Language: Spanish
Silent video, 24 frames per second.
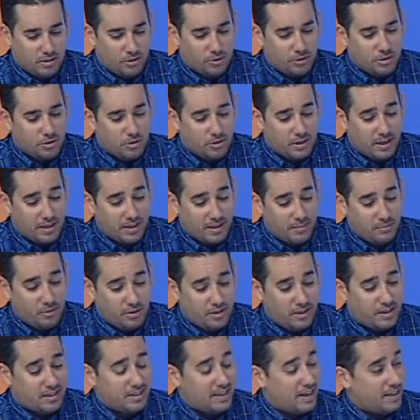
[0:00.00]
Lo único que queremos
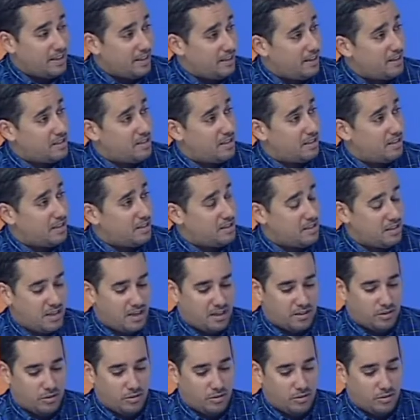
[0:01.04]
es dar calidad asistencial.